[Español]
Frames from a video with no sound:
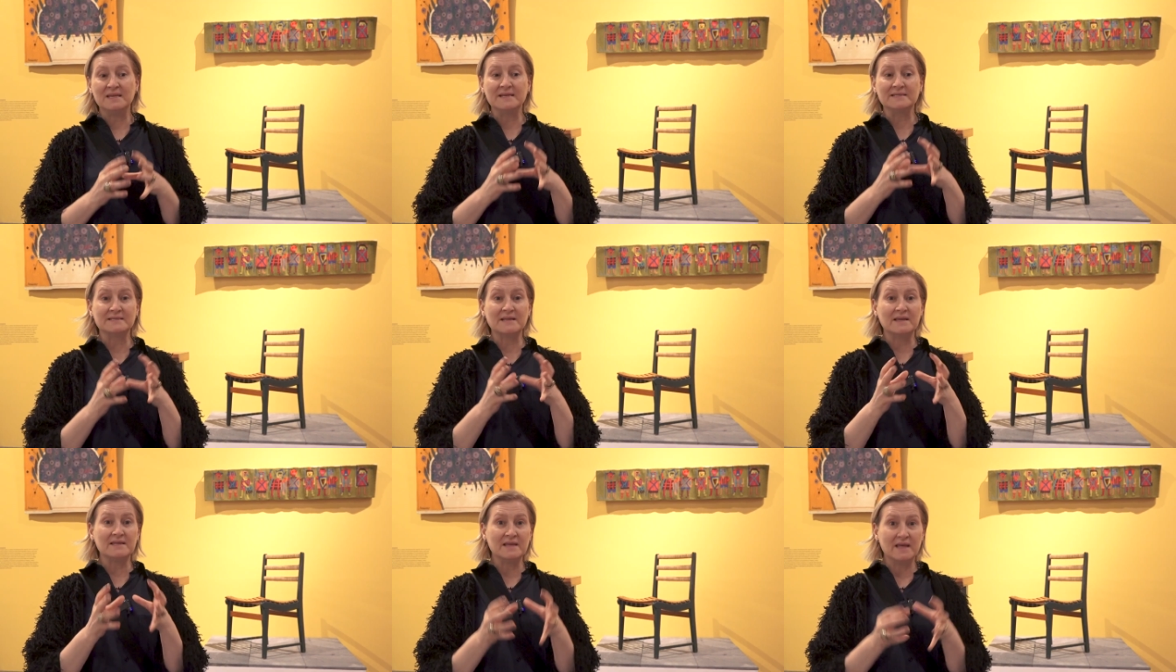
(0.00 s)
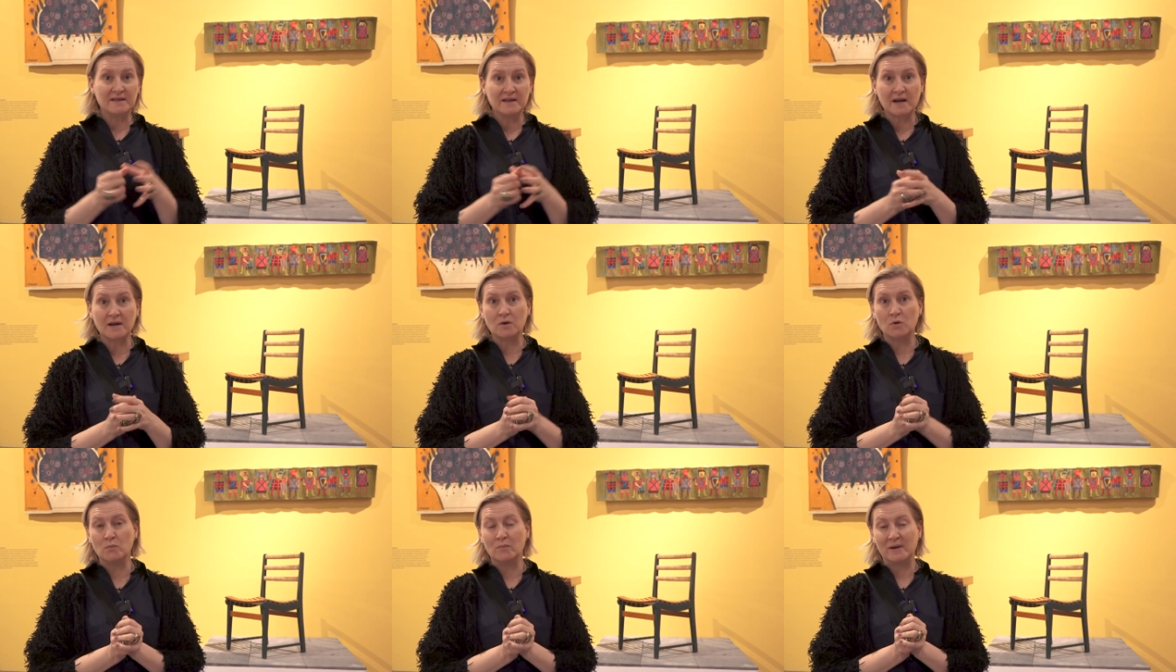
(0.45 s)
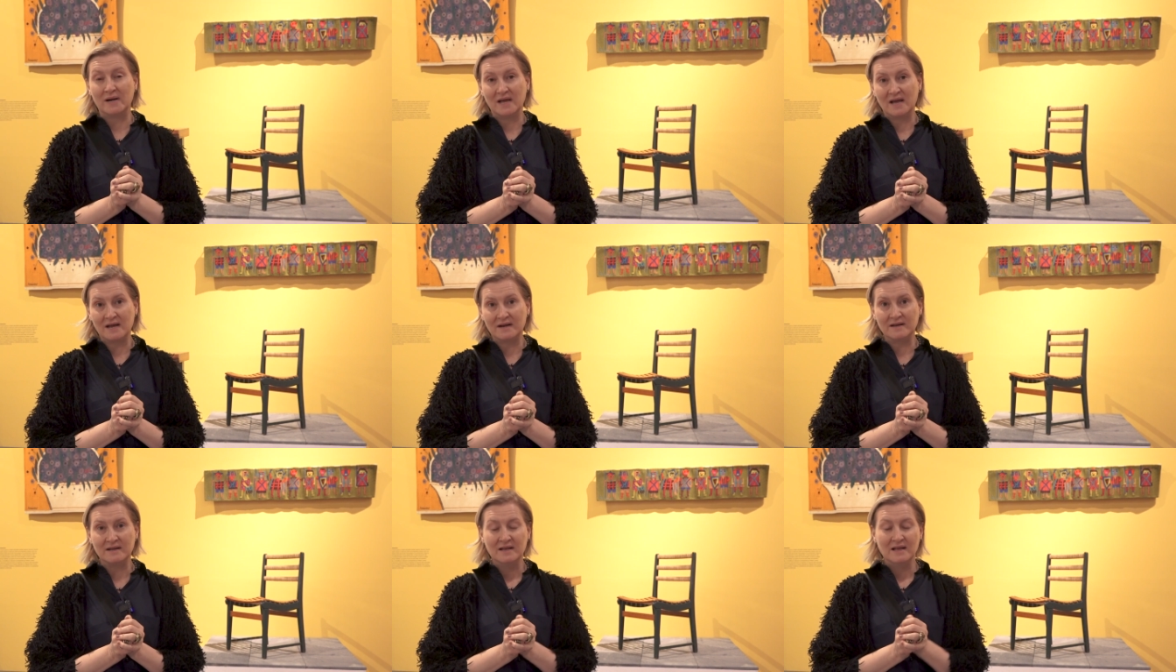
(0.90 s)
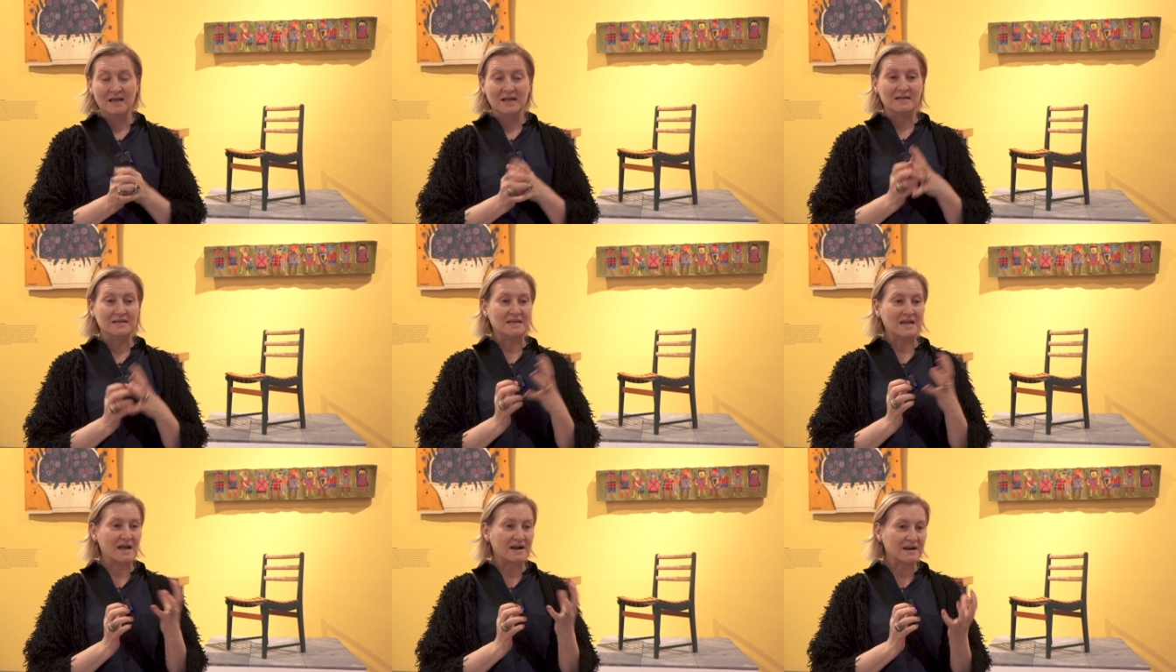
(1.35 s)
y esta idea de recuperar
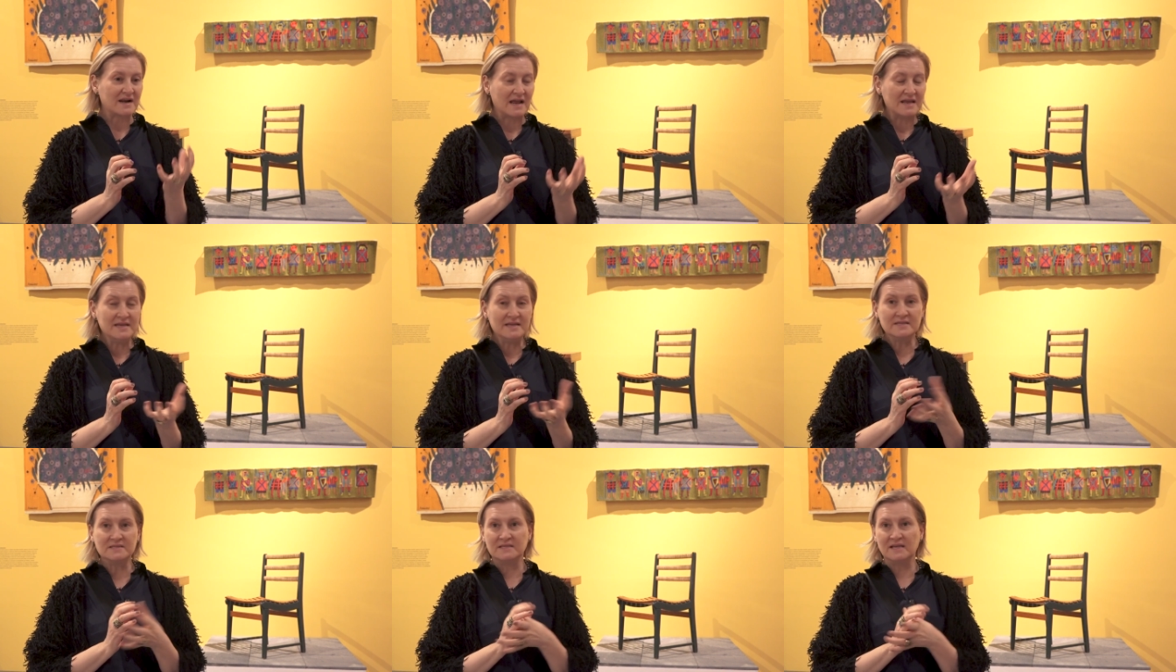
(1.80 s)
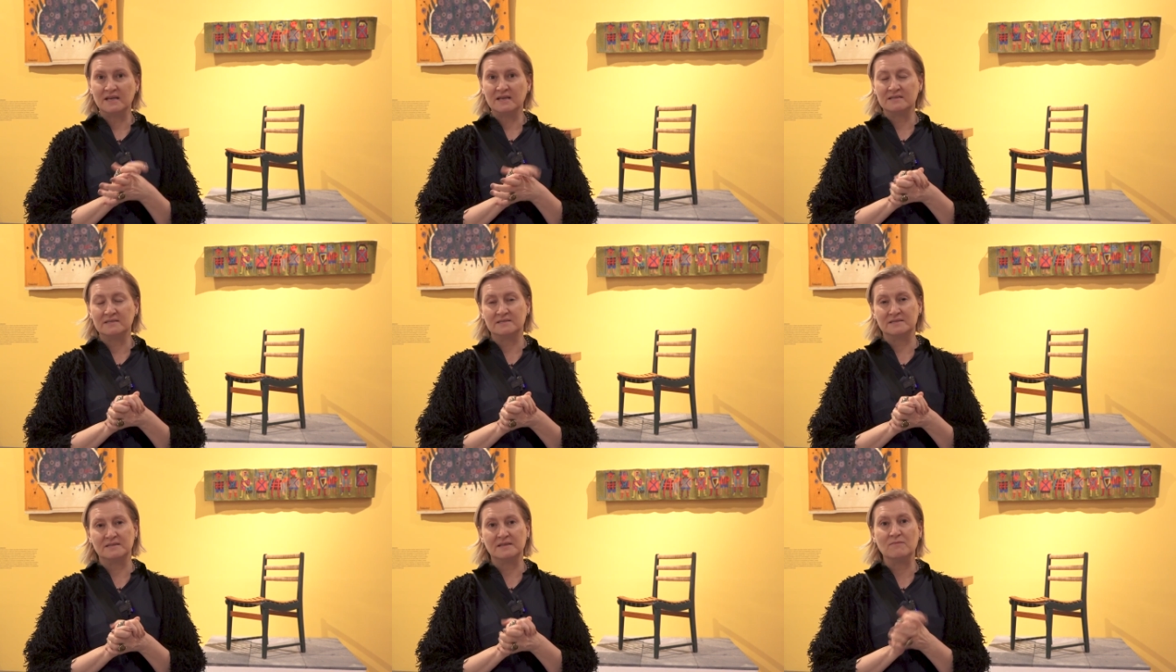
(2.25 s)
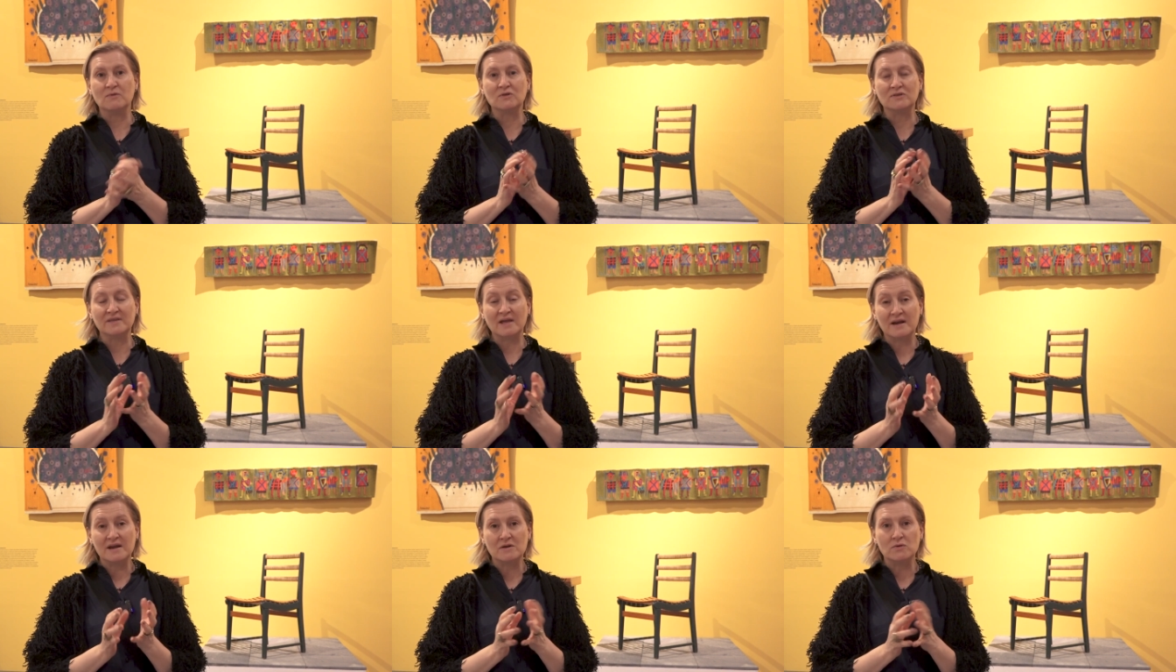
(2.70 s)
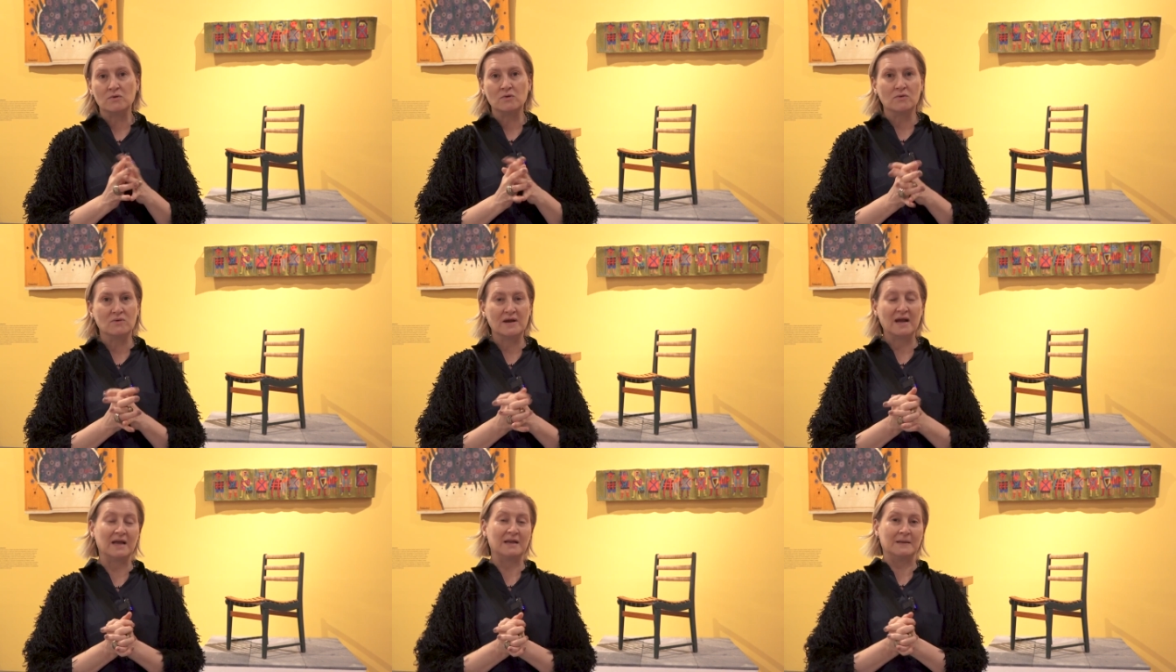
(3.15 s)
las raíces, de voltear a lo
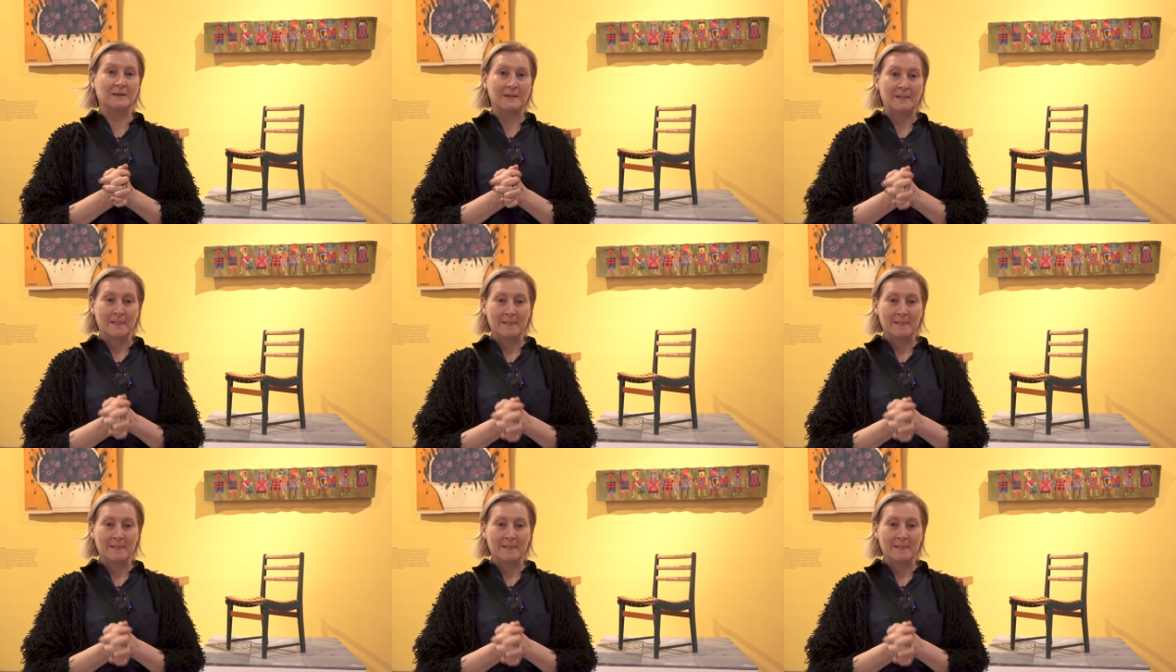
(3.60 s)
local.